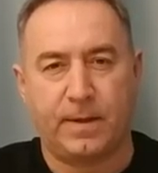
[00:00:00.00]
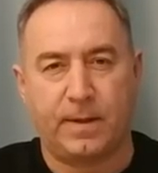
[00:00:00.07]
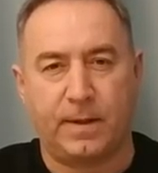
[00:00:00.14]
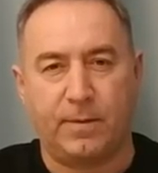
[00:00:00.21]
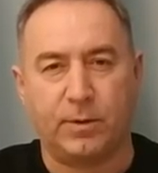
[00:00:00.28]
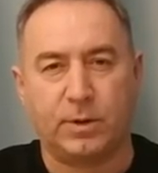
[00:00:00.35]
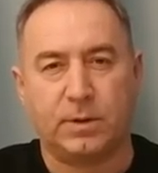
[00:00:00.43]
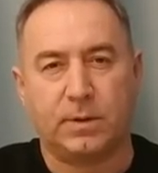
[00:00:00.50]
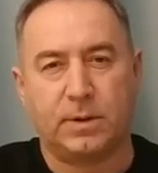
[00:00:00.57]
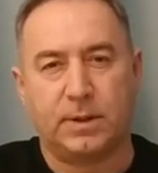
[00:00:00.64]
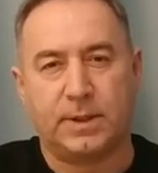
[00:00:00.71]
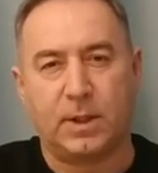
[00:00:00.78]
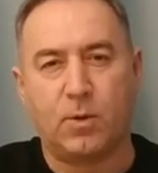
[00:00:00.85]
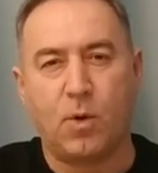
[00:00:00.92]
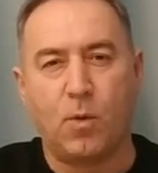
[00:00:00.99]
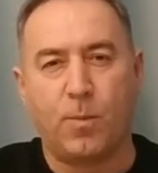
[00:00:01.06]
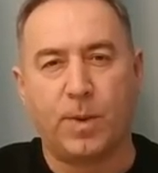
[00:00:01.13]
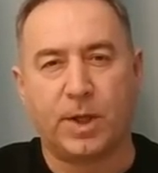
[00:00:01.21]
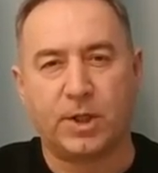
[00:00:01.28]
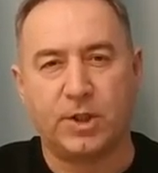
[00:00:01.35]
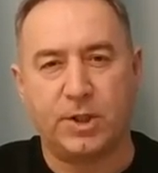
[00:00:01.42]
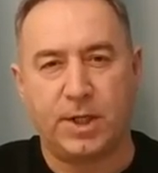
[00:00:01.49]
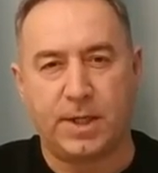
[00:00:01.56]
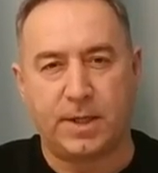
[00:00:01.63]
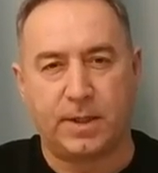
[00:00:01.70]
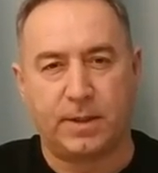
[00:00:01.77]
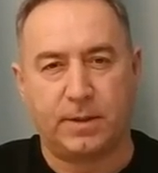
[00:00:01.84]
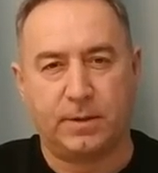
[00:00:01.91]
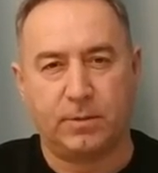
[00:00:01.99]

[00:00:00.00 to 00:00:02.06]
И вот такое упражнение,